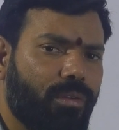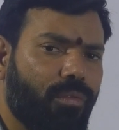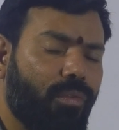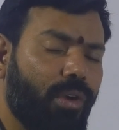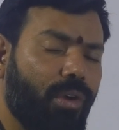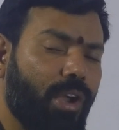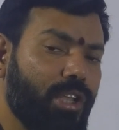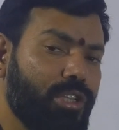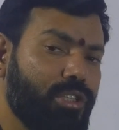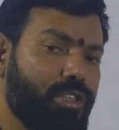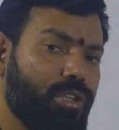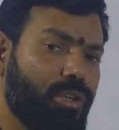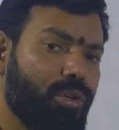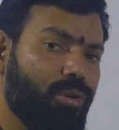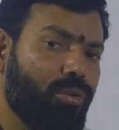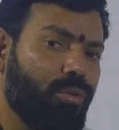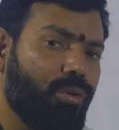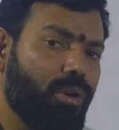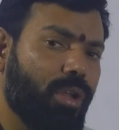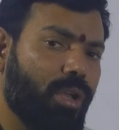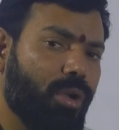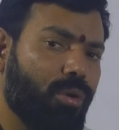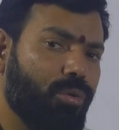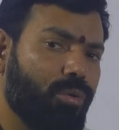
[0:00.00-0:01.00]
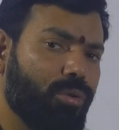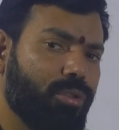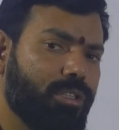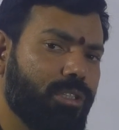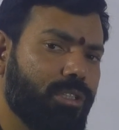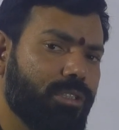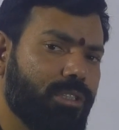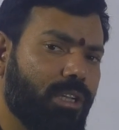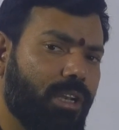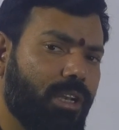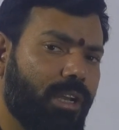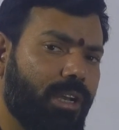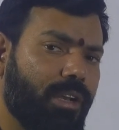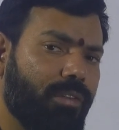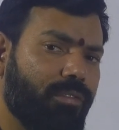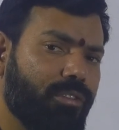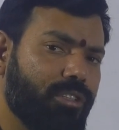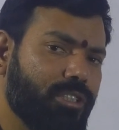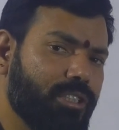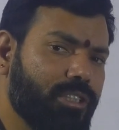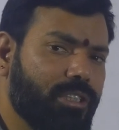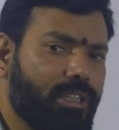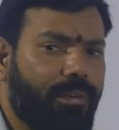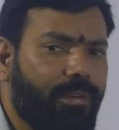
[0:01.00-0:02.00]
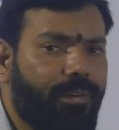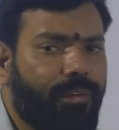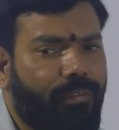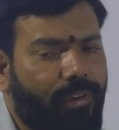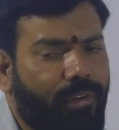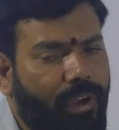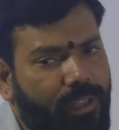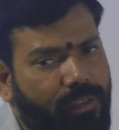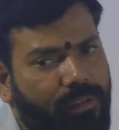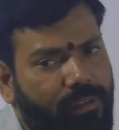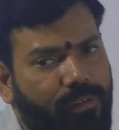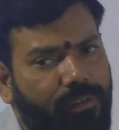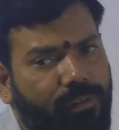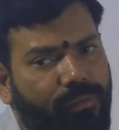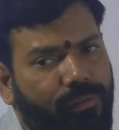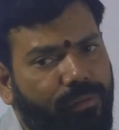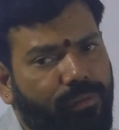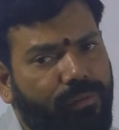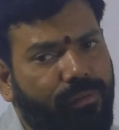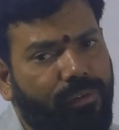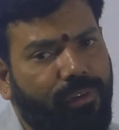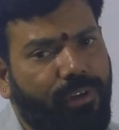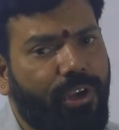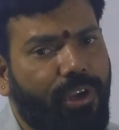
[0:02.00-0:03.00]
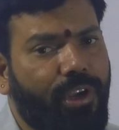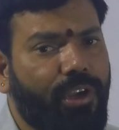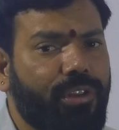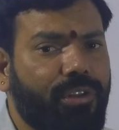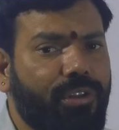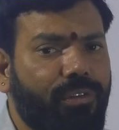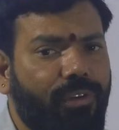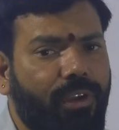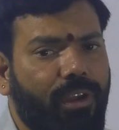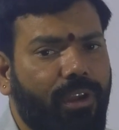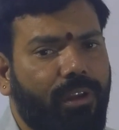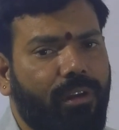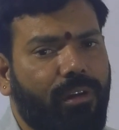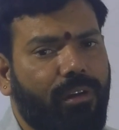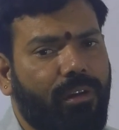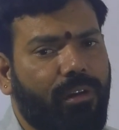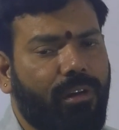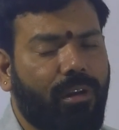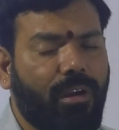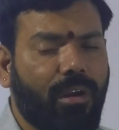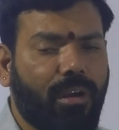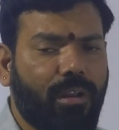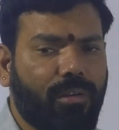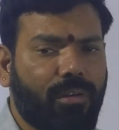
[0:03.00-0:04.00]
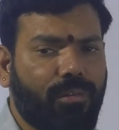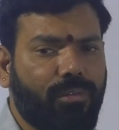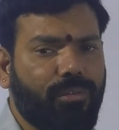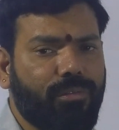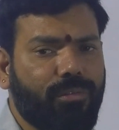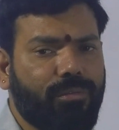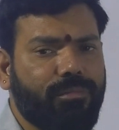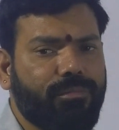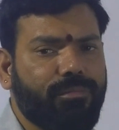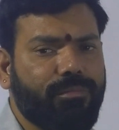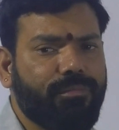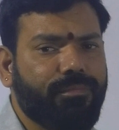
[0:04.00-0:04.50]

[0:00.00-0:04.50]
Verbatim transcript: వైద్యులు కూడా గుర్తించలేని విచిత్రమైన వ్యాధుల్లో కేతువే కారకుడు